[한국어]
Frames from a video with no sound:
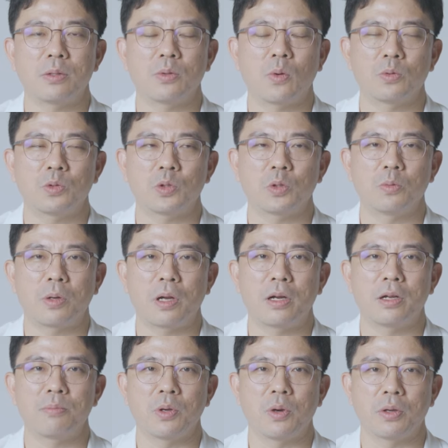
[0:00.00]
통증
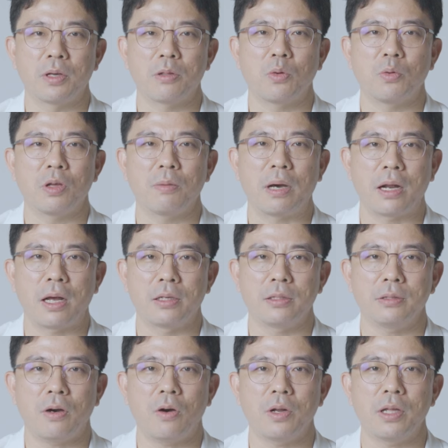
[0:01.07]
유발하는 병이 소위
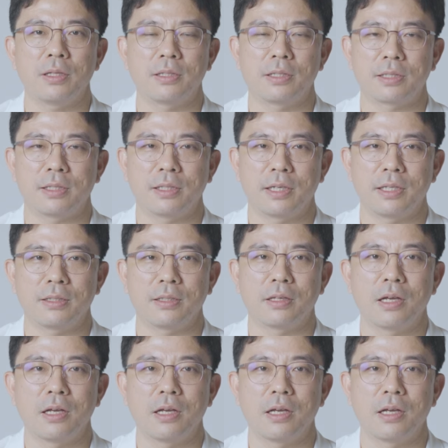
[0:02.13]
말하는 허리 디스크인